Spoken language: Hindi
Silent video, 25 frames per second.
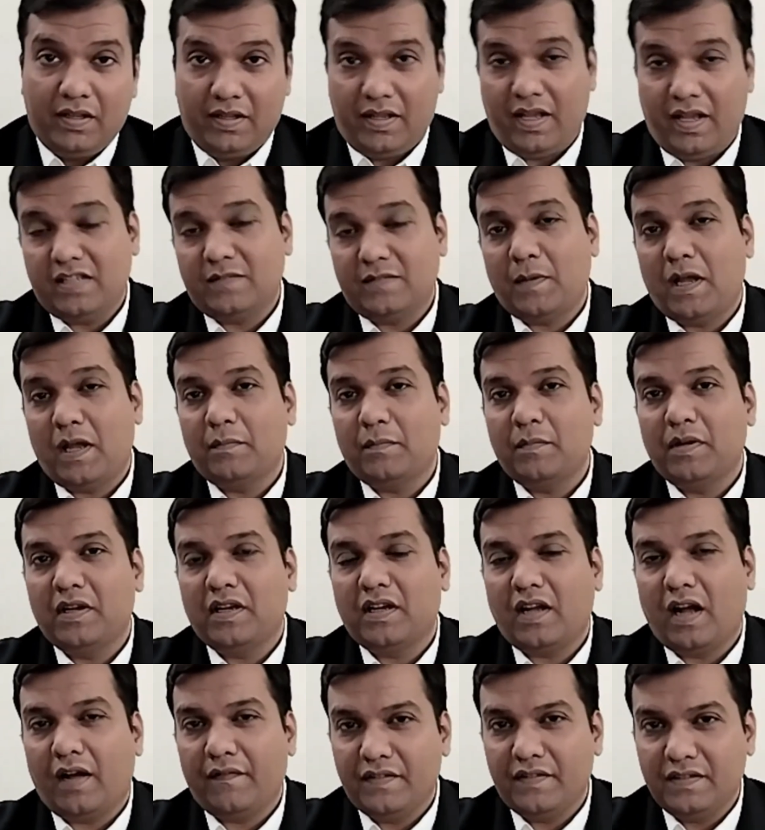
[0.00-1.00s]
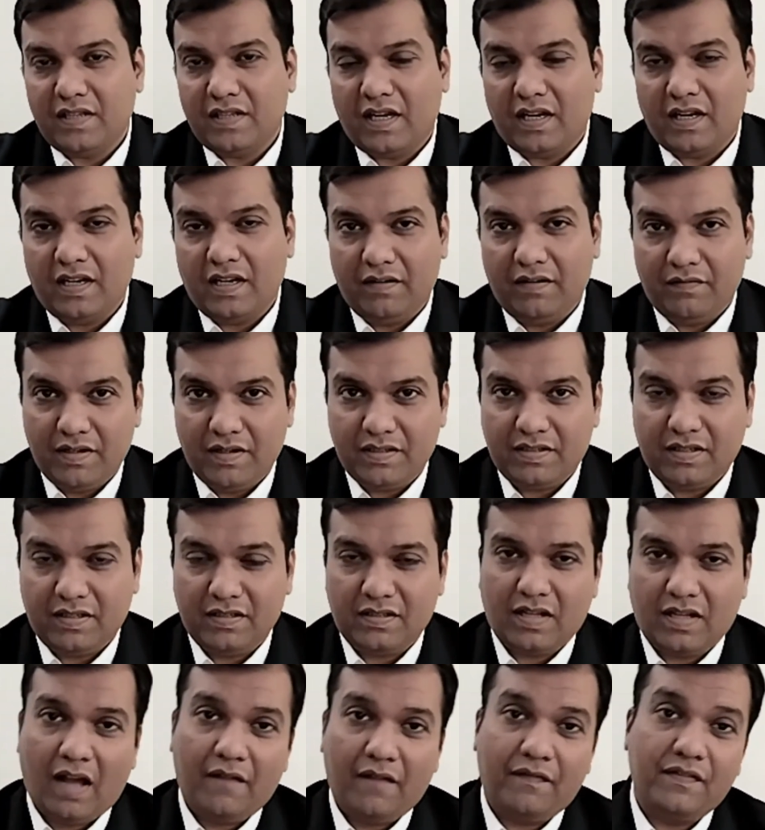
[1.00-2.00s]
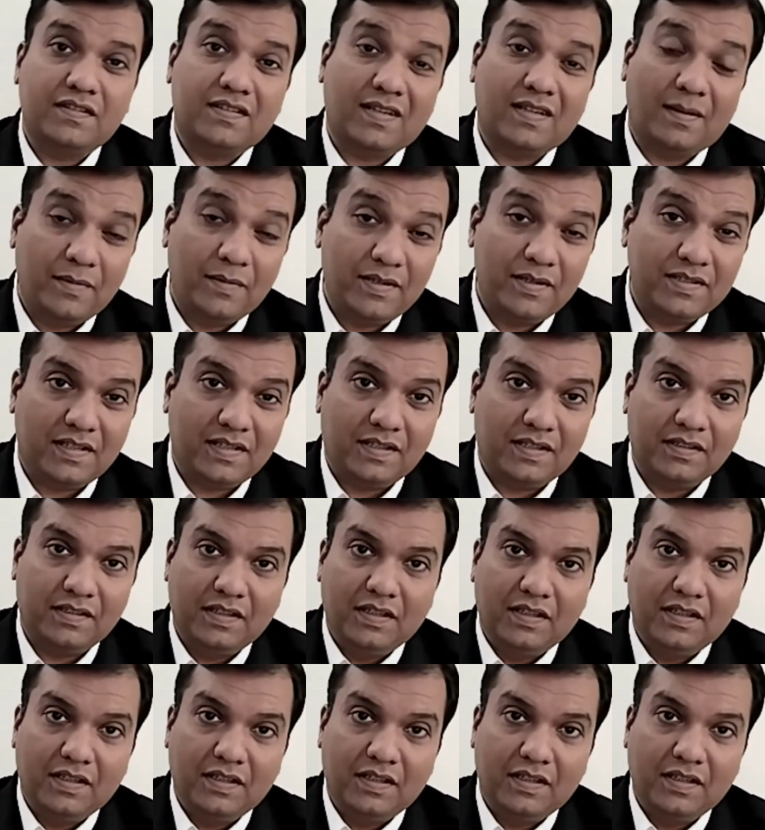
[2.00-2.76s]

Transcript: यस बैंक में काफी सारे इन्वेस्टर्स काफी समय से